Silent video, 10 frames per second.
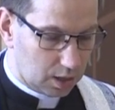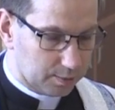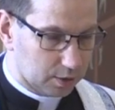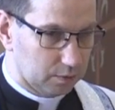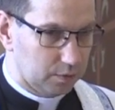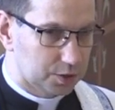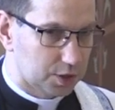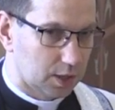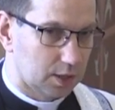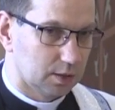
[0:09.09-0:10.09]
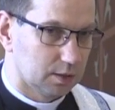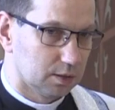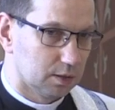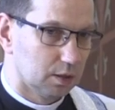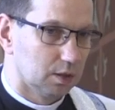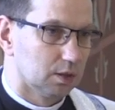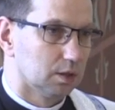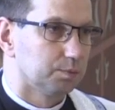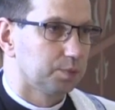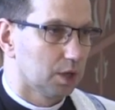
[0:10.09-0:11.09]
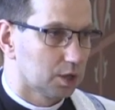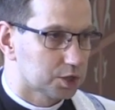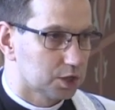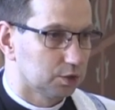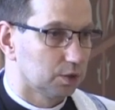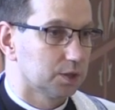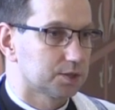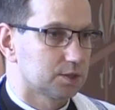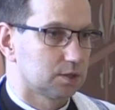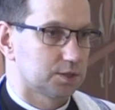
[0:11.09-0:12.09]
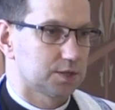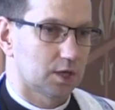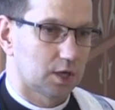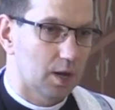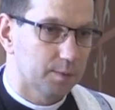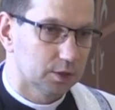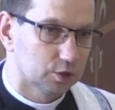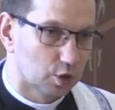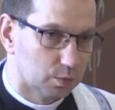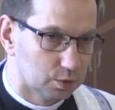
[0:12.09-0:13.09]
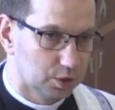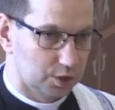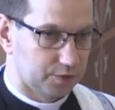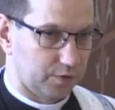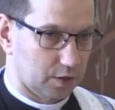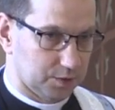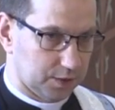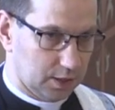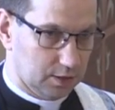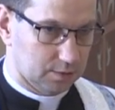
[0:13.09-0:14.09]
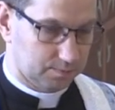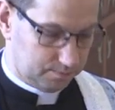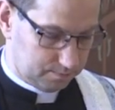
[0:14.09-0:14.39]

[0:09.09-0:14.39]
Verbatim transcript: a mianowicie pierwsze to jest sakrament Komunii Świętej,